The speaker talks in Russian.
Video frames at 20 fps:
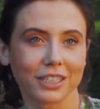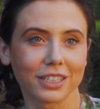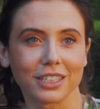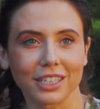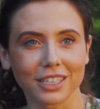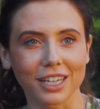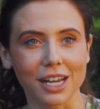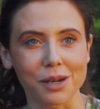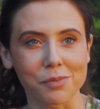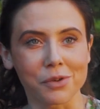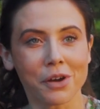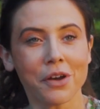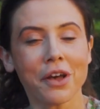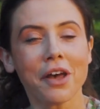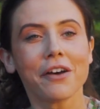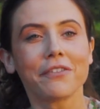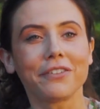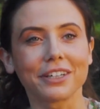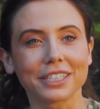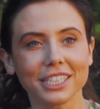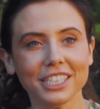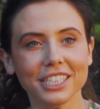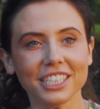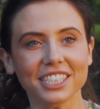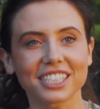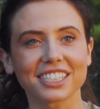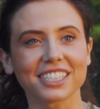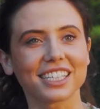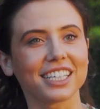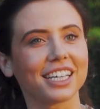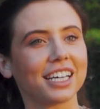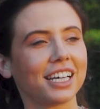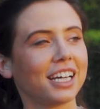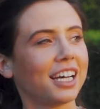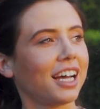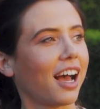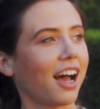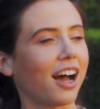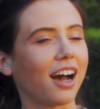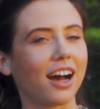на голограмму. Фактически
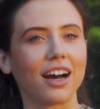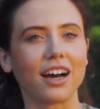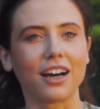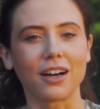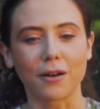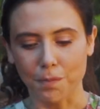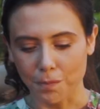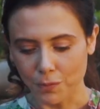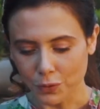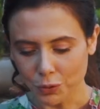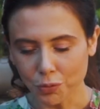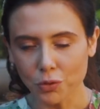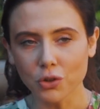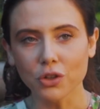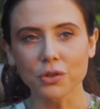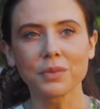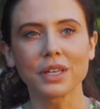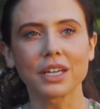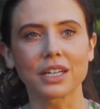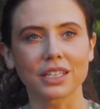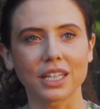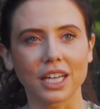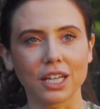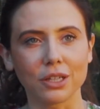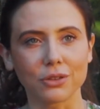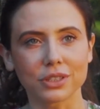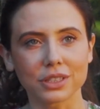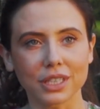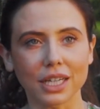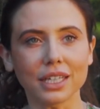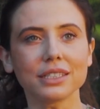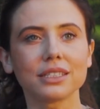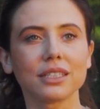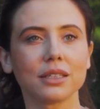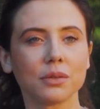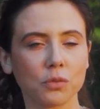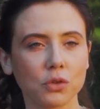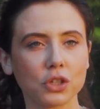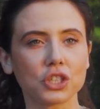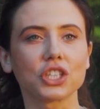а, двухмерная
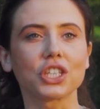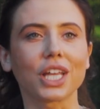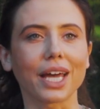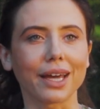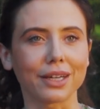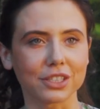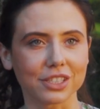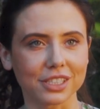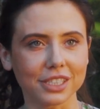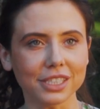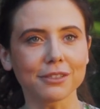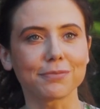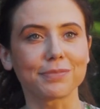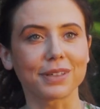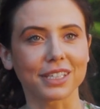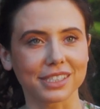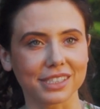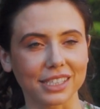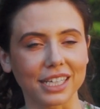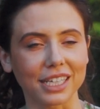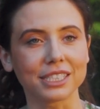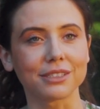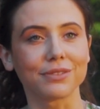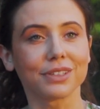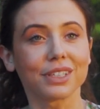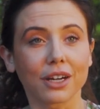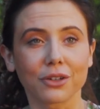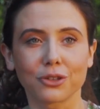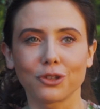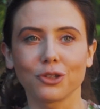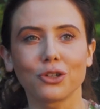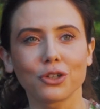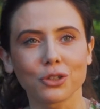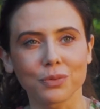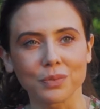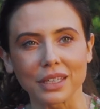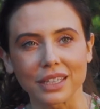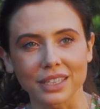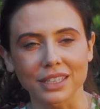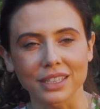иллюстрация может ожить в пространстве как
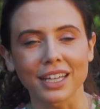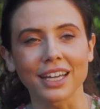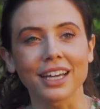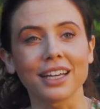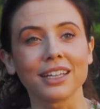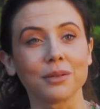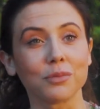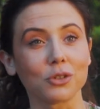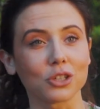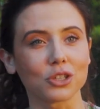трехмерная, она